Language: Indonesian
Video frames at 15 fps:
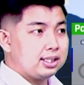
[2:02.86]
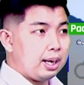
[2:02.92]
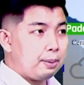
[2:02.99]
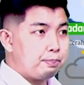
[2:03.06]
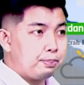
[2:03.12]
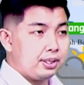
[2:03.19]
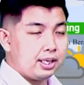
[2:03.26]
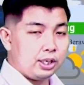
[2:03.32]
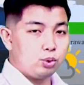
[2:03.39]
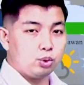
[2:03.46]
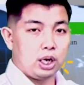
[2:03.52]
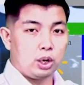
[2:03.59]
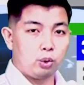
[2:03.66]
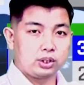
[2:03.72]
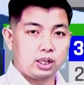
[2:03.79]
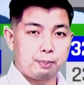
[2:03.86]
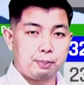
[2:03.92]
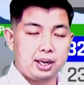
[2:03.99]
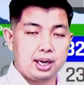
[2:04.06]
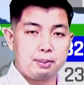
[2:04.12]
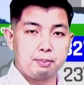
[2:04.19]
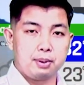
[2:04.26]
Jambi dan juga kota
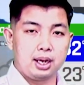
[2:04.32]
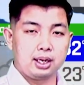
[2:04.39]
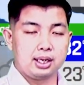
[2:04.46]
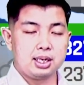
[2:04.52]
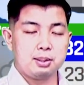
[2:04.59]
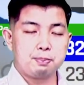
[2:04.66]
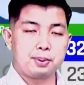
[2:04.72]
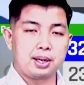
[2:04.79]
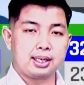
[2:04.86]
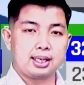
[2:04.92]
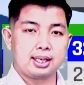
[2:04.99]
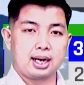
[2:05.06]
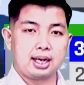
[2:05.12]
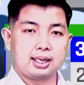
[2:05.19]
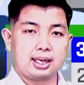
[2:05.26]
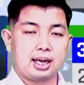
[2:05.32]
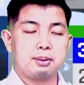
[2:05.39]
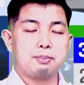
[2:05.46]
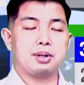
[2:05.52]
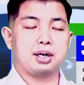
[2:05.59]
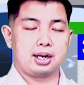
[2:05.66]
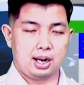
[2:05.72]
Palembang
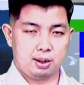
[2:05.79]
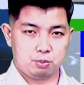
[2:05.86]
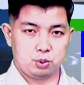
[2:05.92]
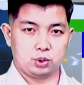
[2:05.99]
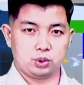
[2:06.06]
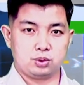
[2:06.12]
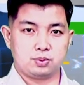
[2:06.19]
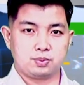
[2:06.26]
diperkirakan berkabut.